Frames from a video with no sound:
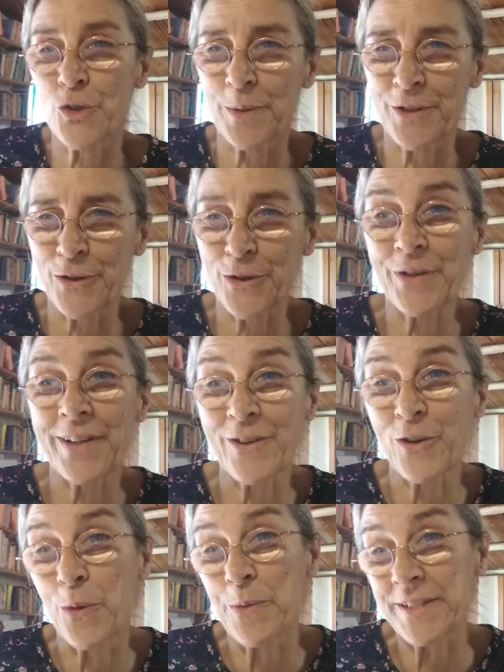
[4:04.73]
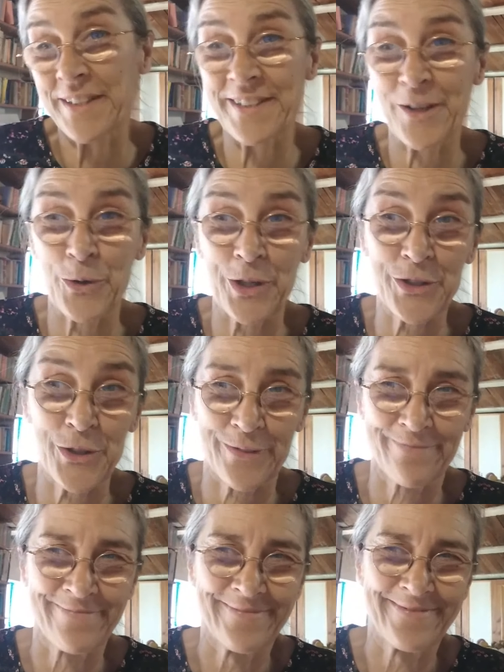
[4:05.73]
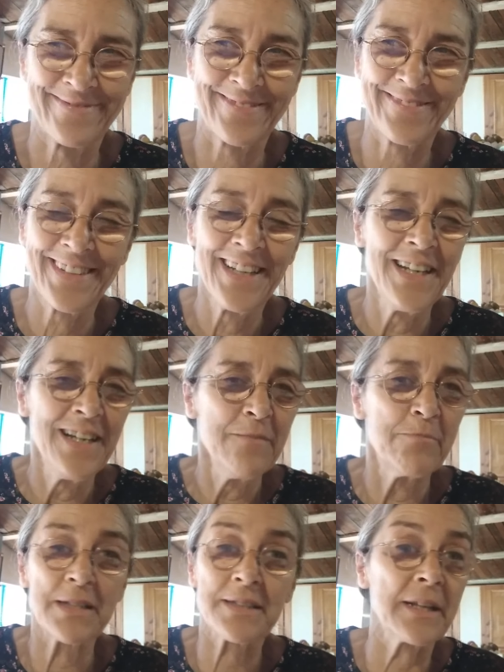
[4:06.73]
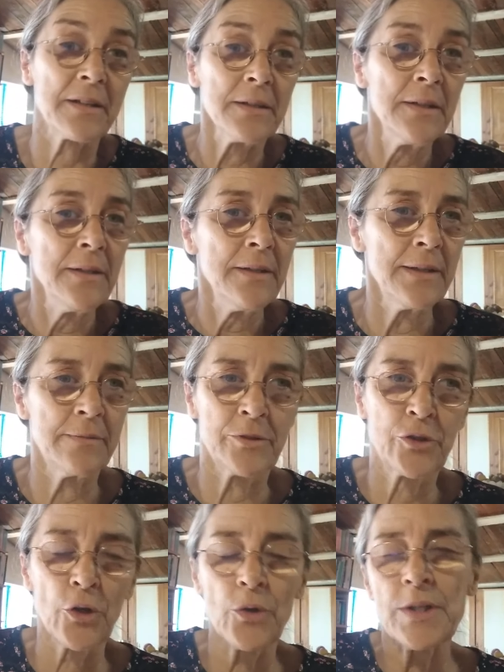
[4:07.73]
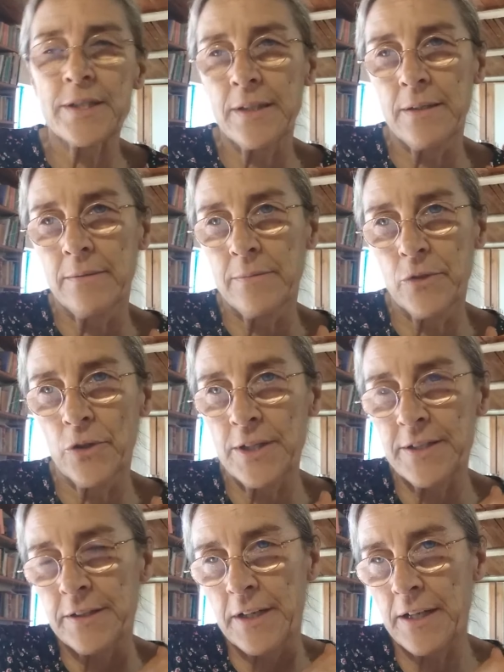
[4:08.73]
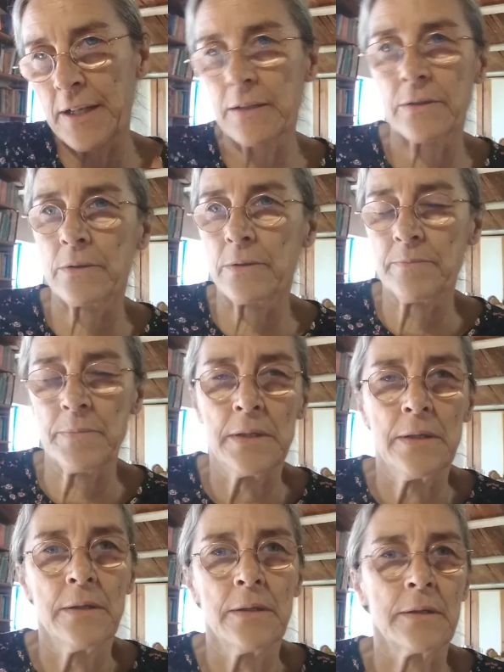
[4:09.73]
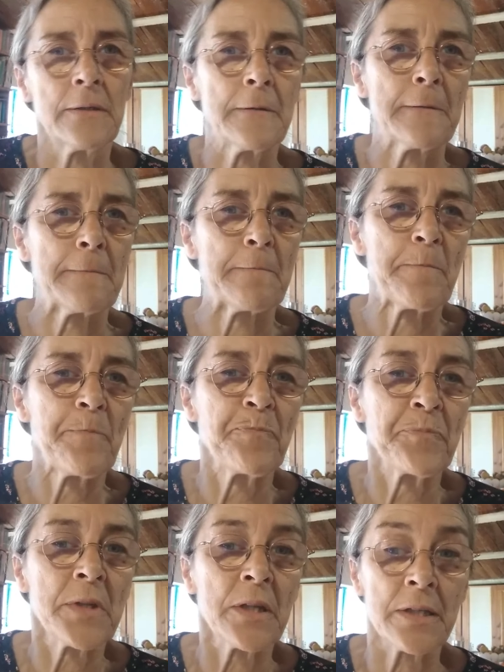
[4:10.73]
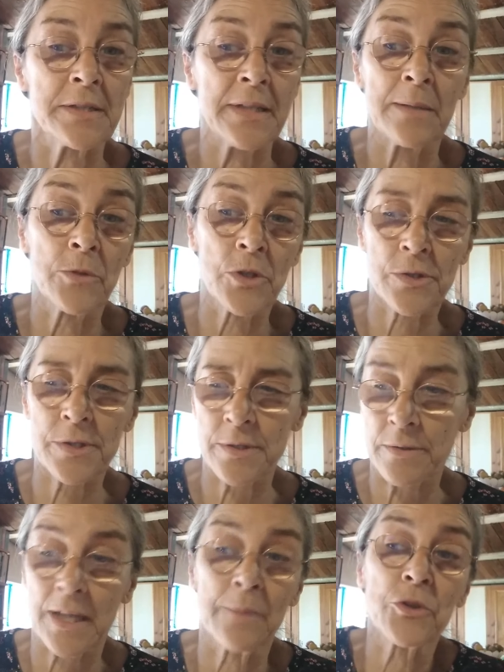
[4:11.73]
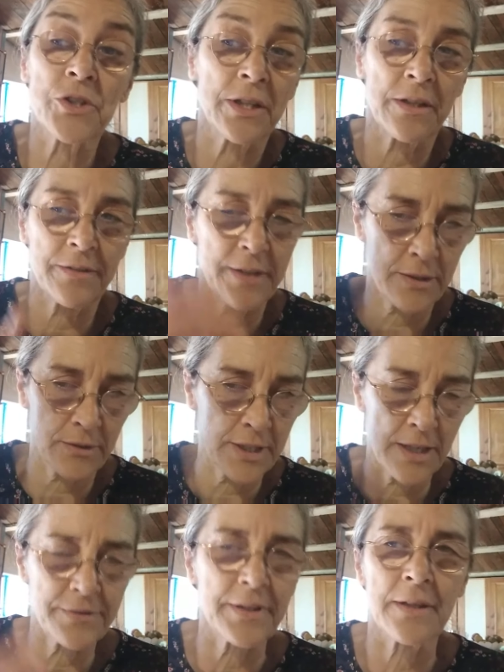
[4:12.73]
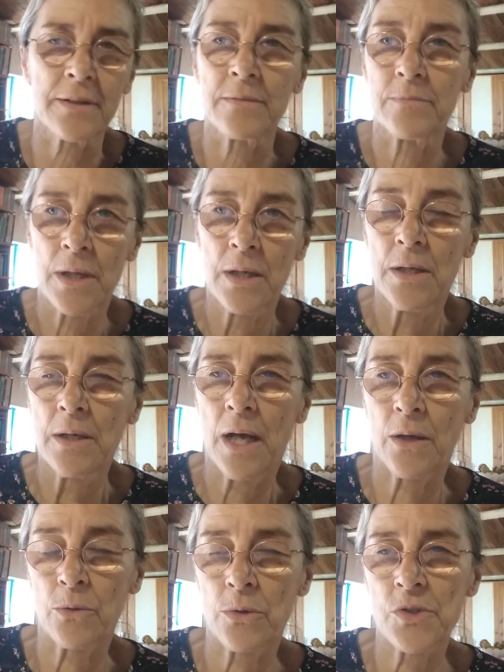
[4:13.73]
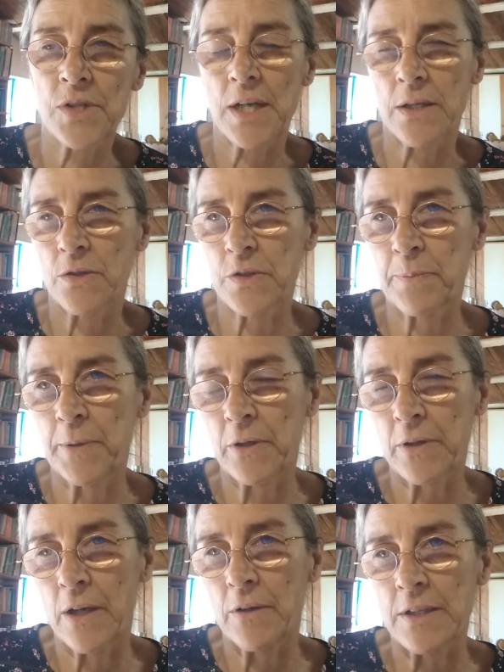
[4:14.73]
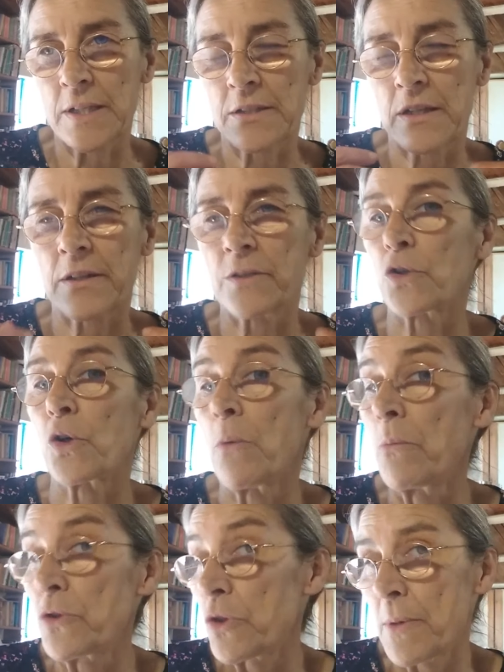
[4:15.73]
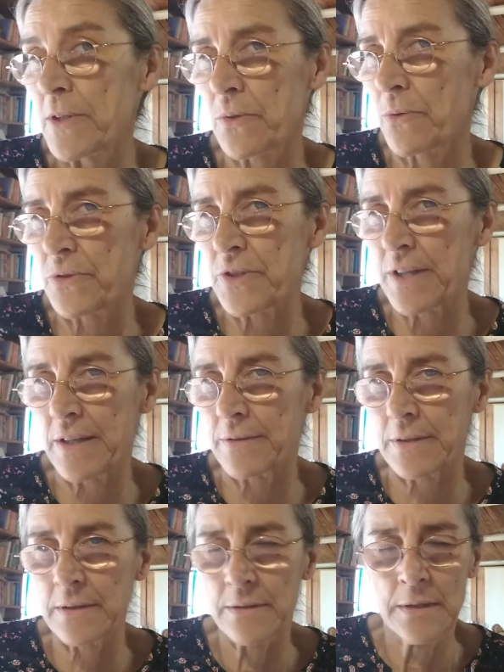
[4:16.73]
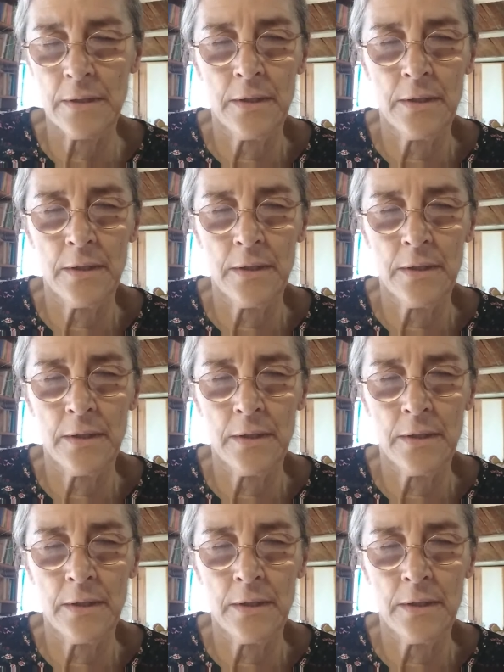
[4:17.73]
sobre todo de cómo está esa conexión. Va a ser eh, todo, este, todo este trayecto eh, que, estamos, que hemos iniciado ya hace algunos años, pero que ahora se está haciendo como mucho más consciente,